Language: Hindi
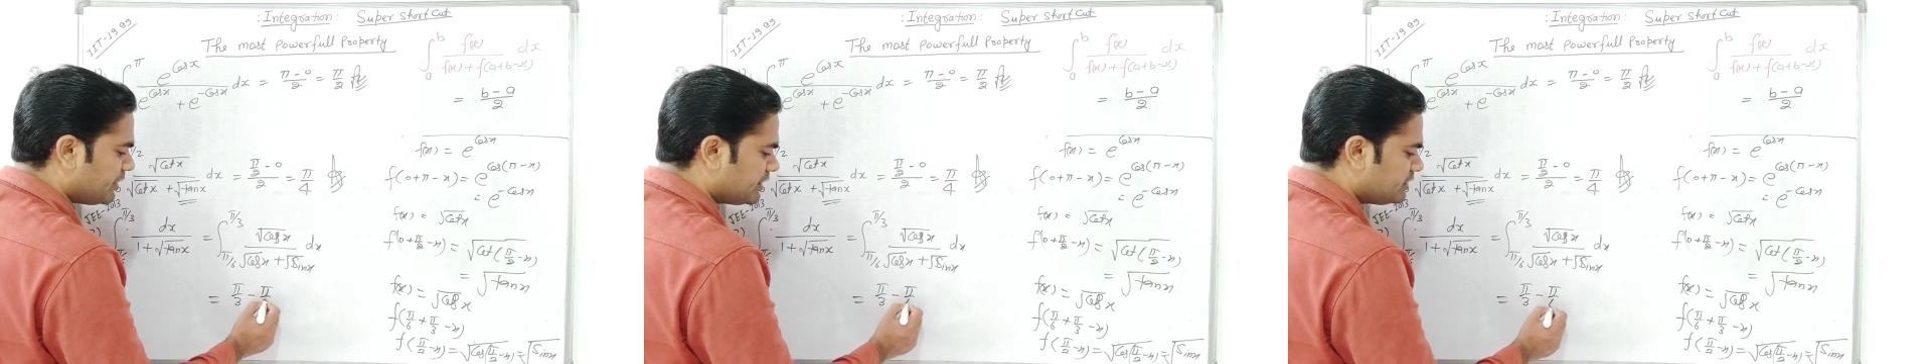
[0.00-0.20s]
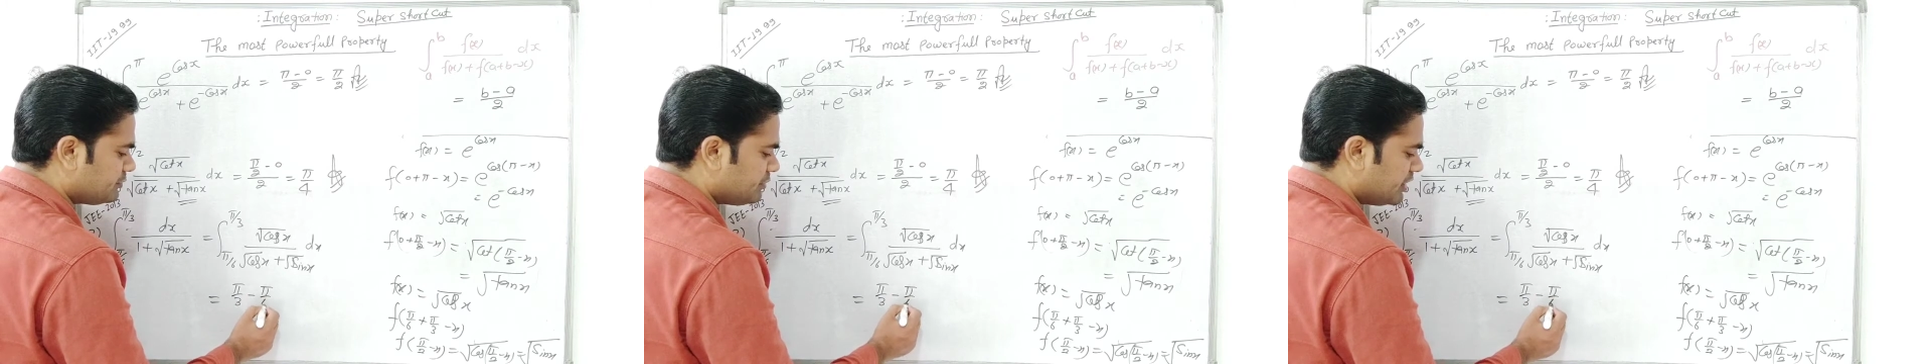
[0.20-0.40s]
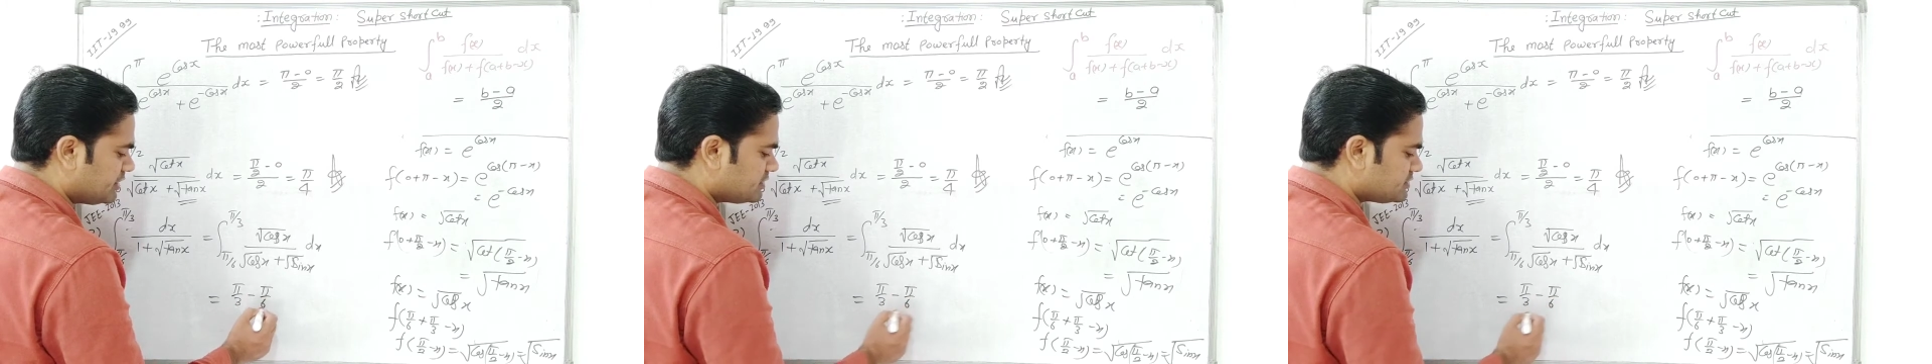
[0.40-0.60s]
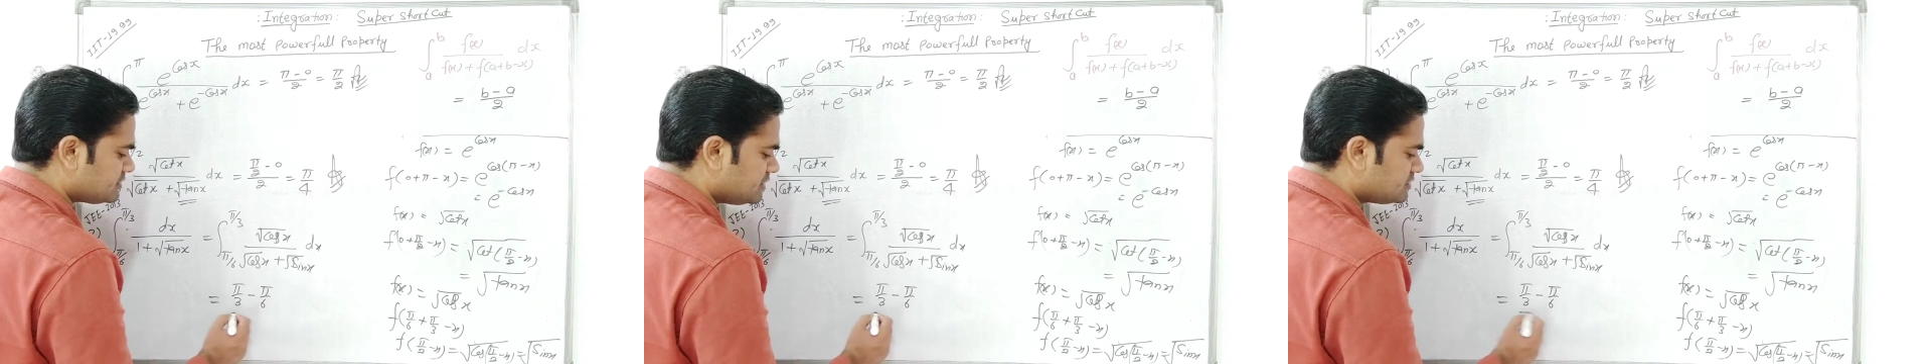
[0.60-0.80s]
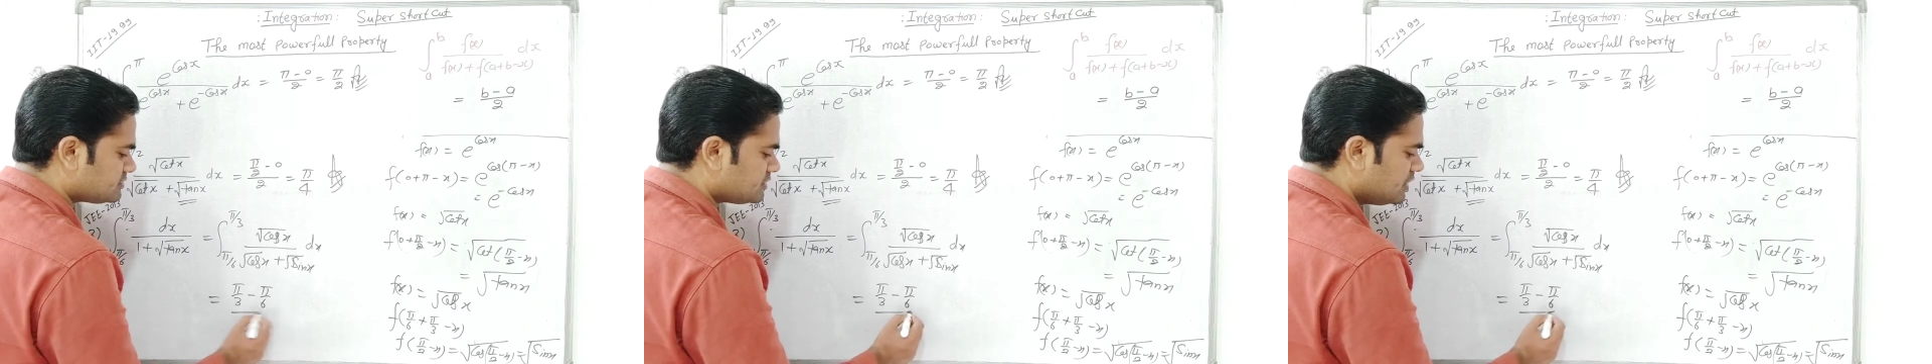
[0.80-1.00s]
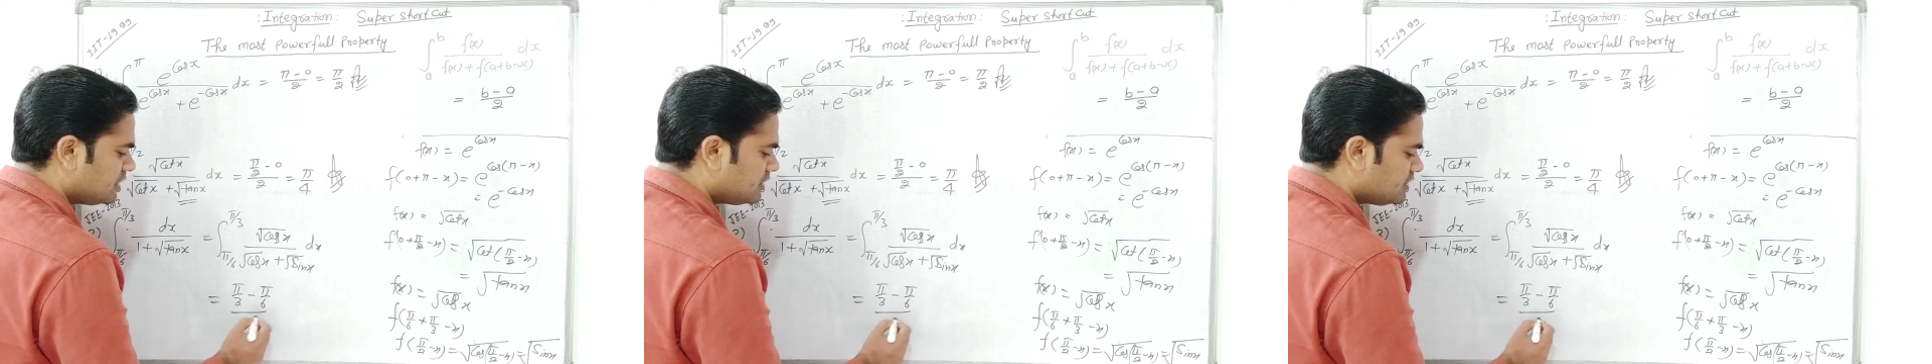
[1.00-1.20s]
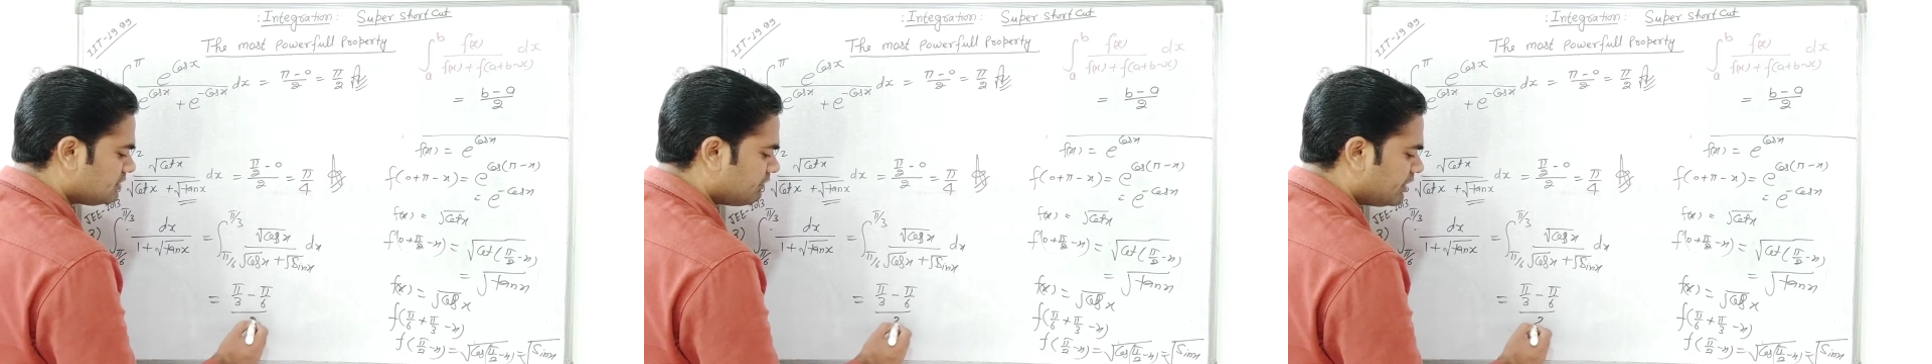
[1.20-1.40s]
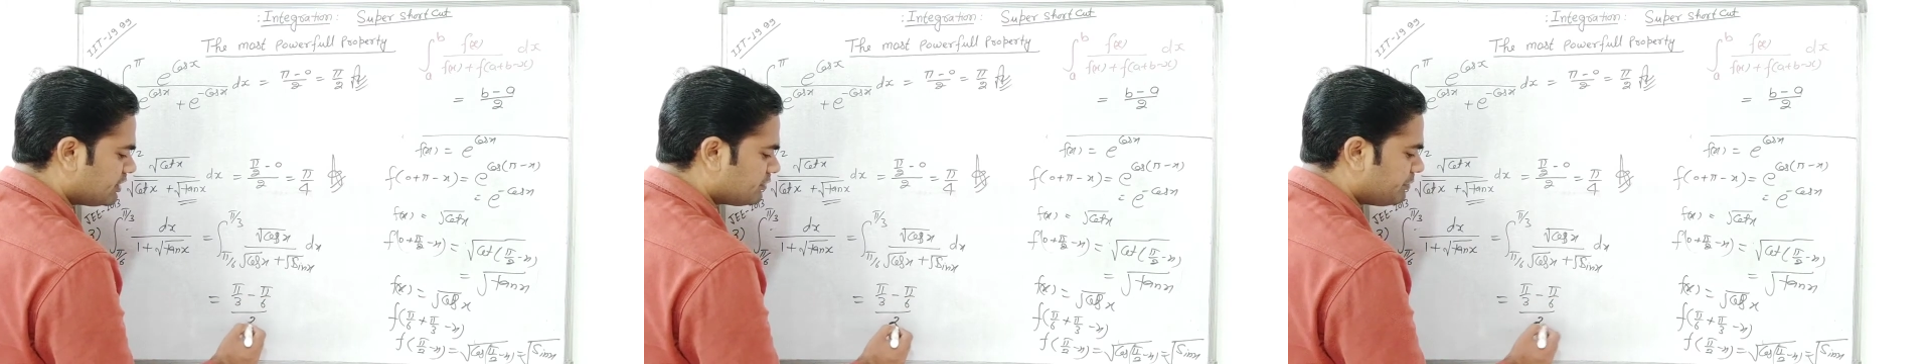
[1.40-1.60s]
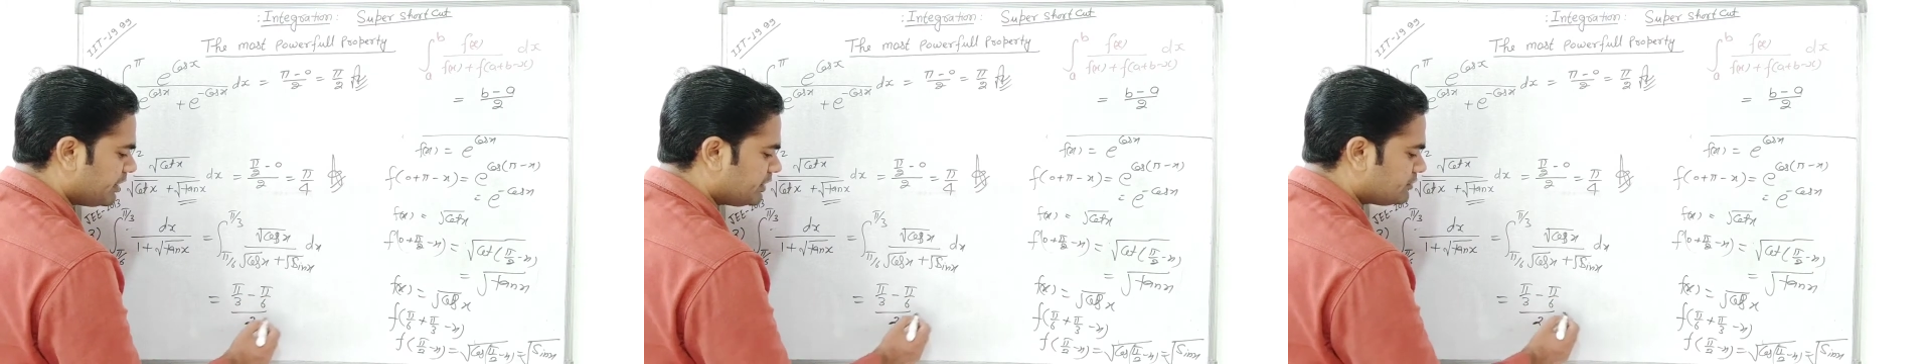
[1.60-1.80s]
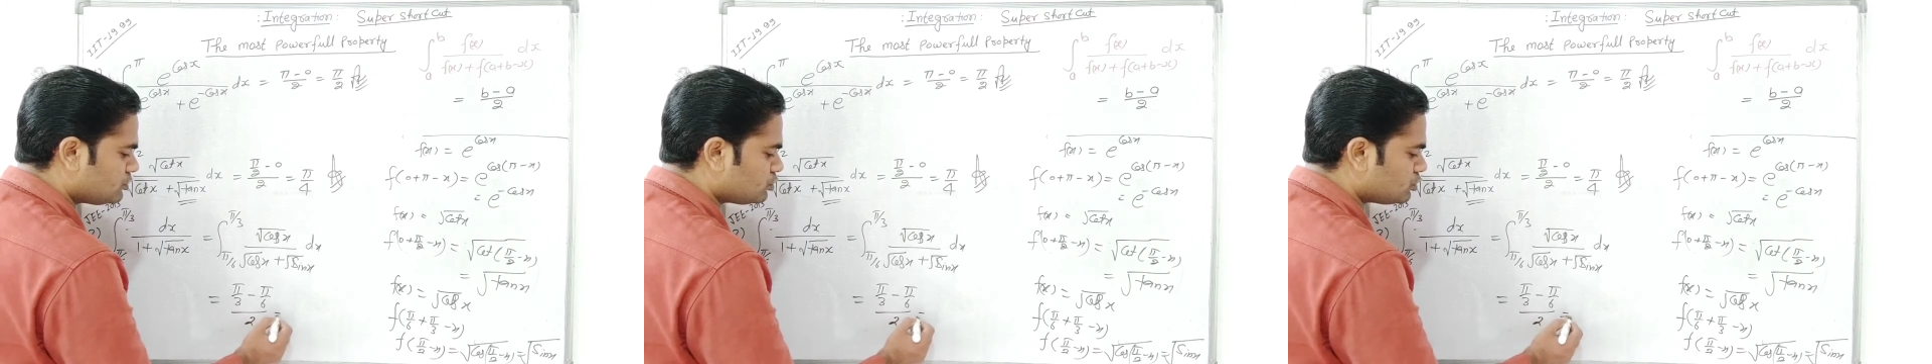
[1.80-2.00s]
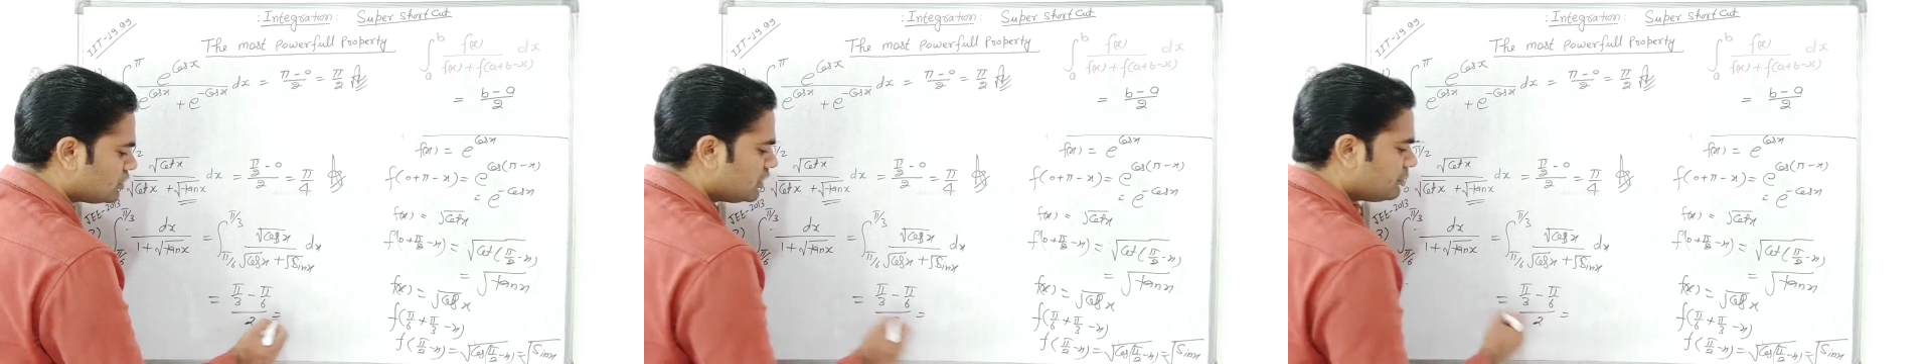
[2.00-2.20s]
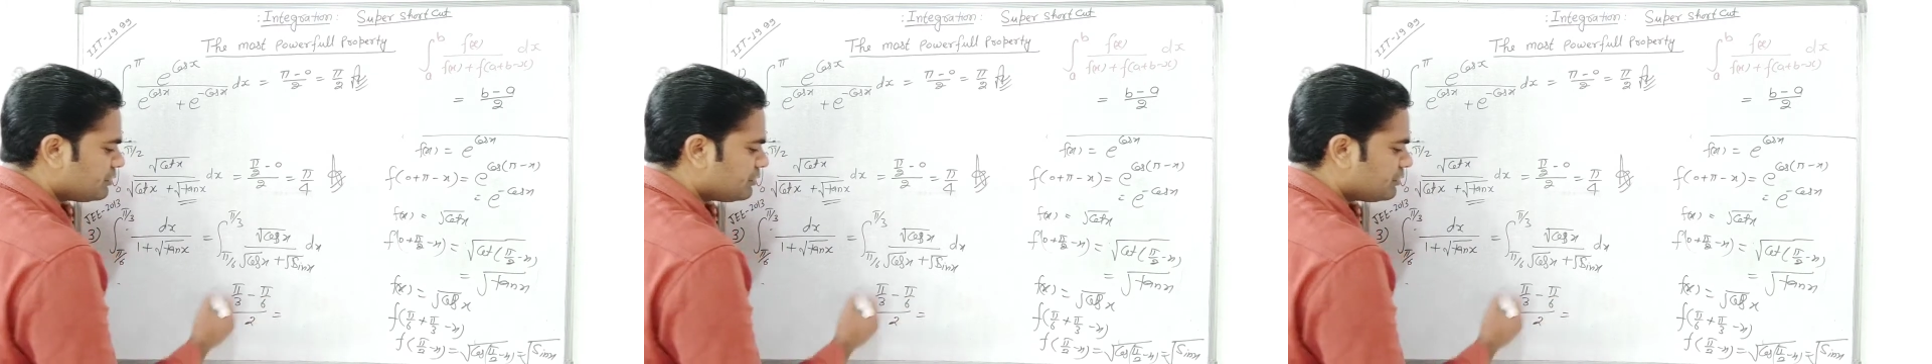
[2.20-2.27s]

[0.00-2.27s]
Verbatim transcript: पाई बाई सिक्स डिवाइडेड बाई टू